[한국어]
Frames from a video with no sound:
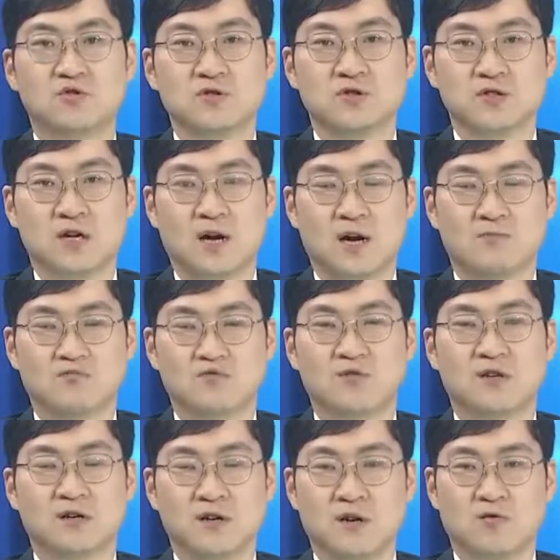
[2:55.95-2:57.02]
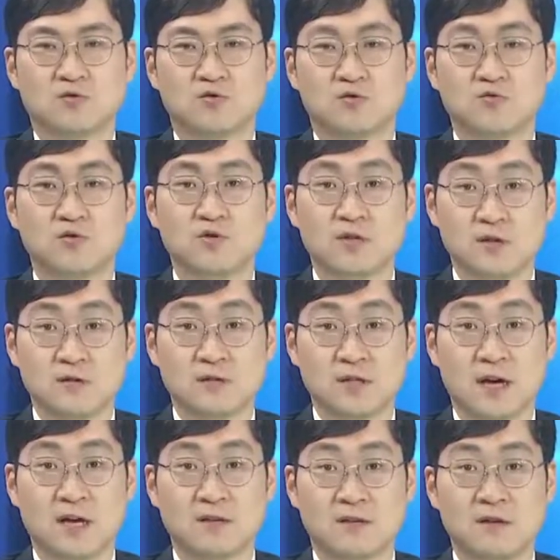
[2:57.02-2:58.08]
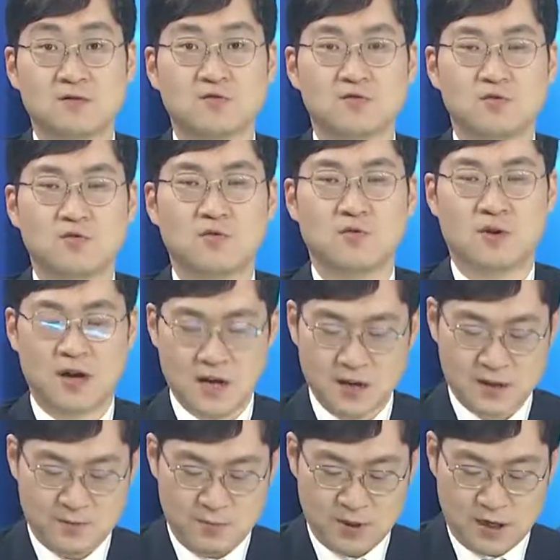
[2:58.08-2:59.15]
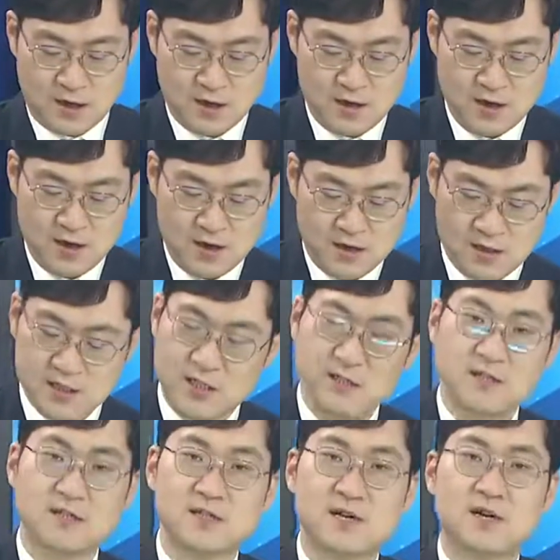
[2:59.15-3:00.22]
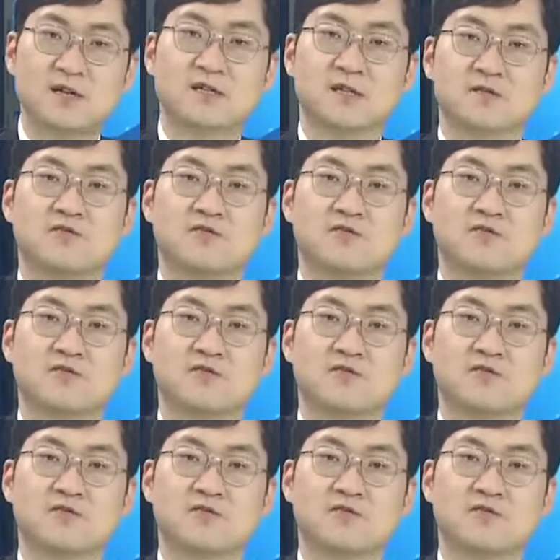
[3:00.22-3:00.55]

있는지가 문제가 되고 종종 이런 사안들이 소송으로 가게 됩니다. 실제 사례를 제가